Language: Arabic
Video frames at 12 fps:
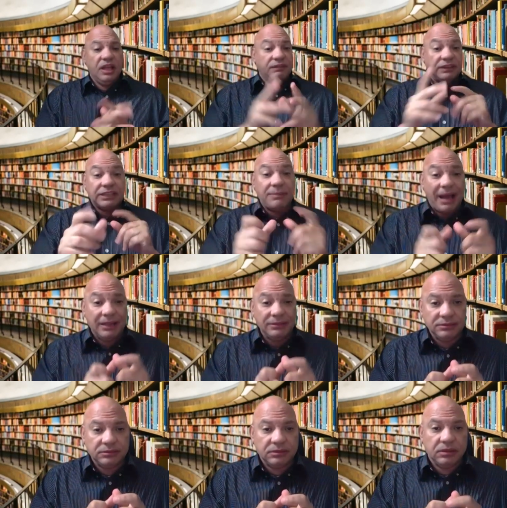
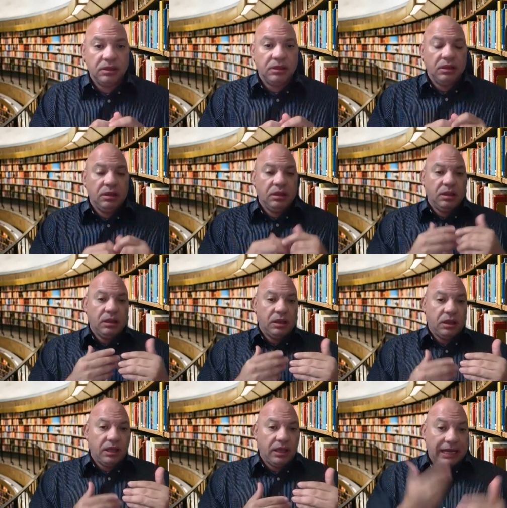فطبعا
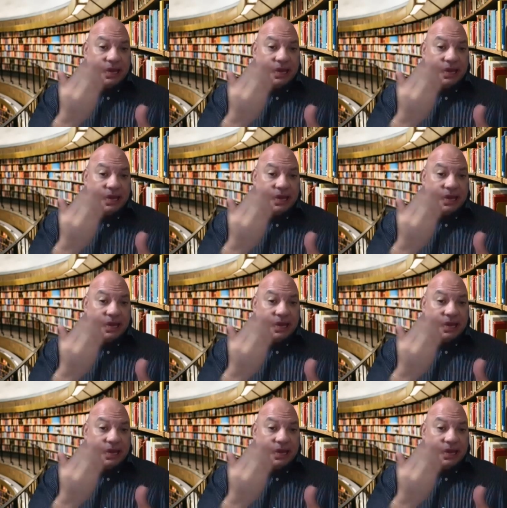آه،